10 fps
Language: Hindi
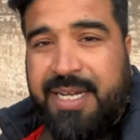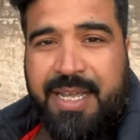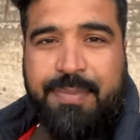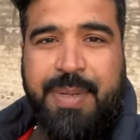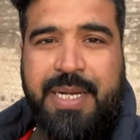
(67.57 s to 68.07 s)

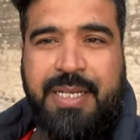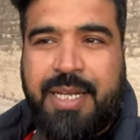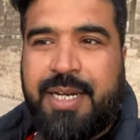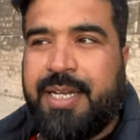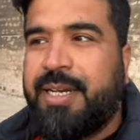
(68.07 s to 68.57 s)
कैंपिंग का
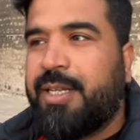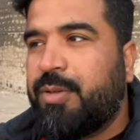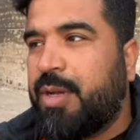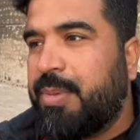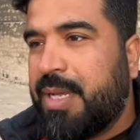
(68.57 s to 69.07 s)
था लेकिन एक
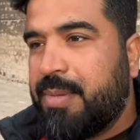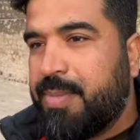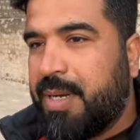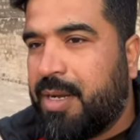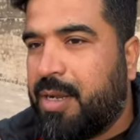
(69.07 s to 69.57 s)
तो यहाँ पे
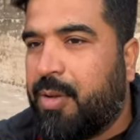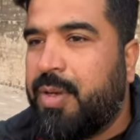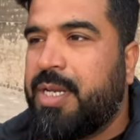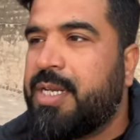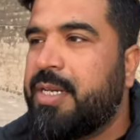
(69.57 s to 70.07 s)
कैंपिंग अलाउ
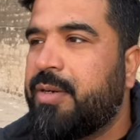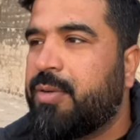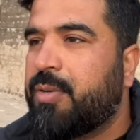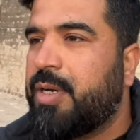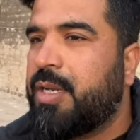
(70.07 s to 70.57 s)
नहीं की इन
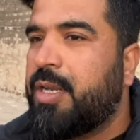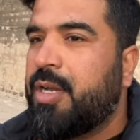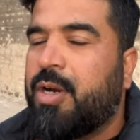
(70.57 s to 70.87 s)
लोगों ने